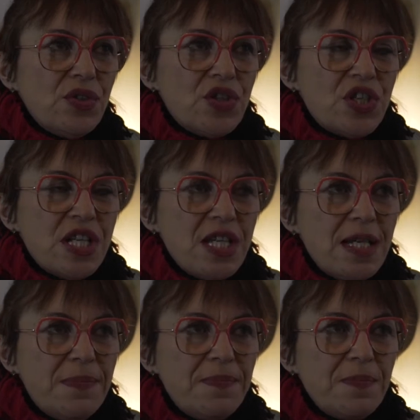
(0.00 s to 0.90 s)

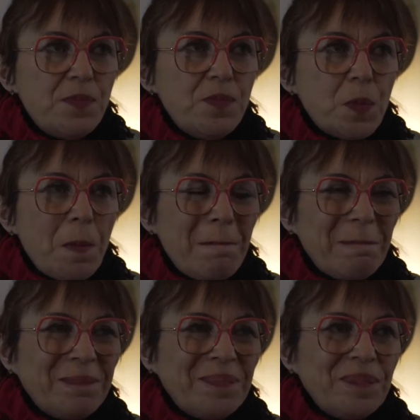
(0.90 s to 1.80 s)
j'ai.
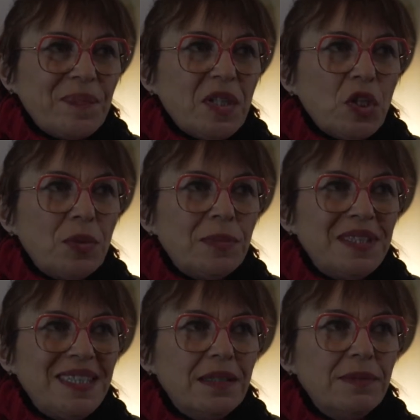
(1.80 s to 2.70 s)
Comment
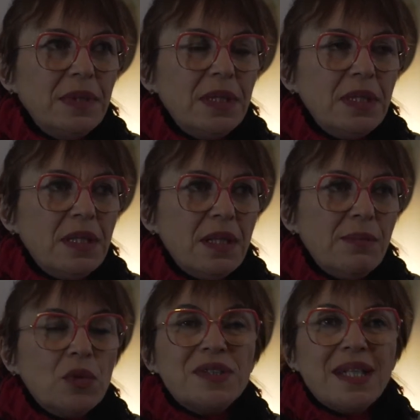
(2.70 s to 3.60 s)
dire
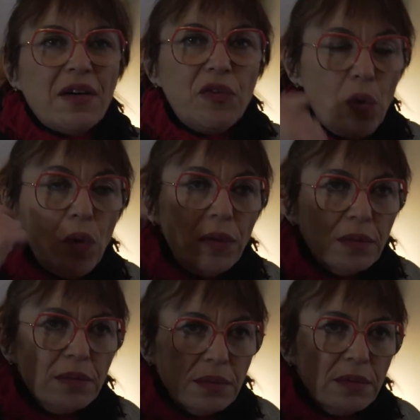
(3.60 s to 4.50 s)
Mon cerveau,
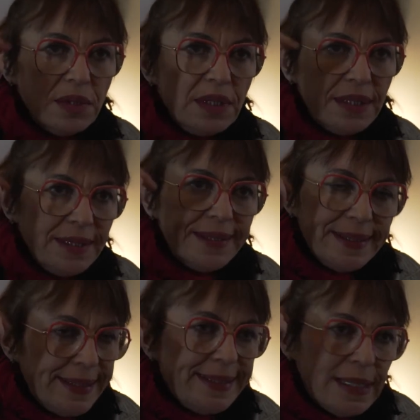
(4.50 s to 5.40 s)

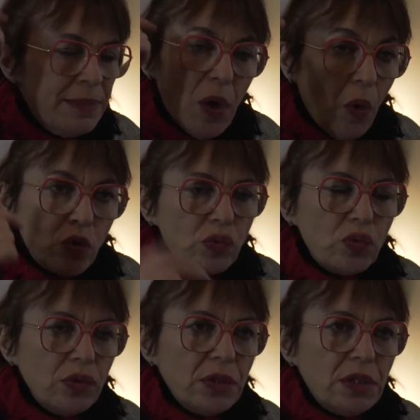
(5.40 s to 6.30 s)
il s'est mis en
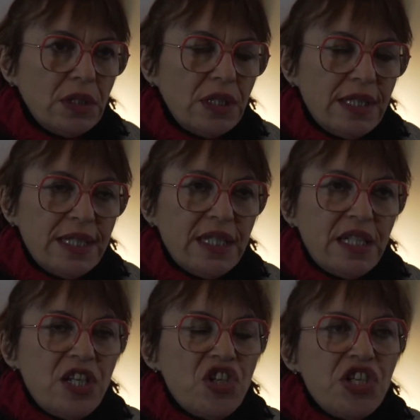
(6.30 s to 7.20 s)
route.
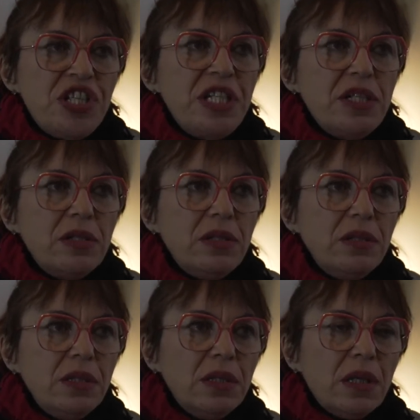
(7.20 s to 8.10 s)
Et j'ai dit euh,
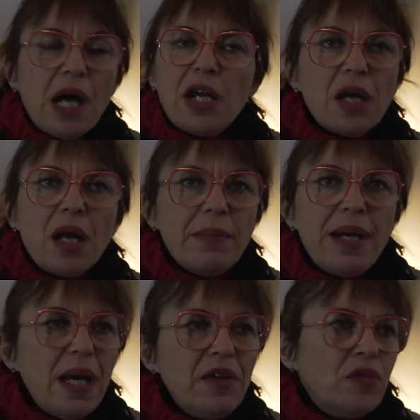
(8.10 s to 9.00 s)
Ah non, non, mais
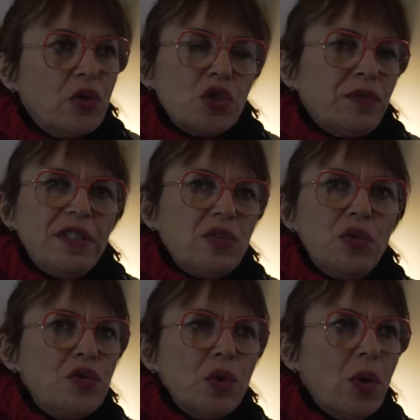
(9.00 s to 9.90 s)
là, il faut que je trouve des
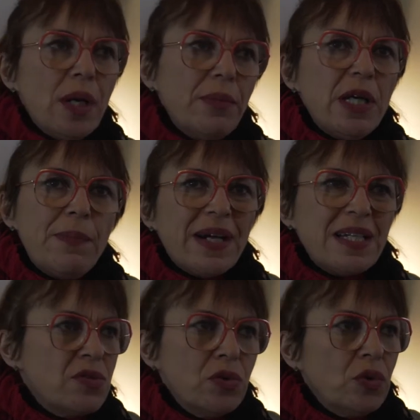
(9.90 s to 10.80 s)
solutions. Hein. Moi, il n'est pas
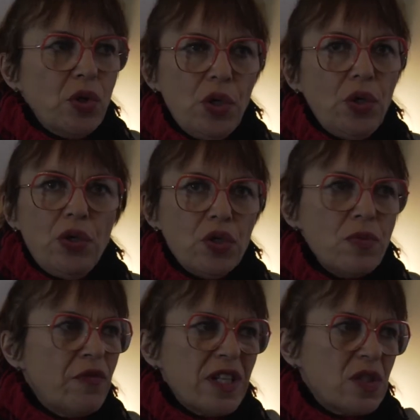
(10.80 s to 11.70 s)
question que je
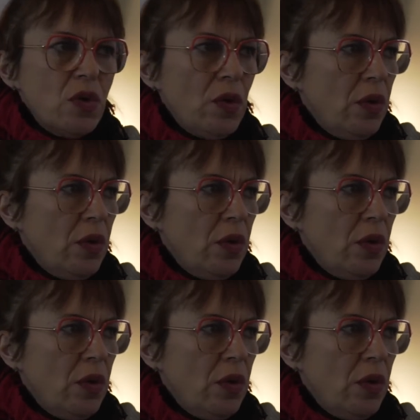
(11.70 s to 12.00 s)
me fasse.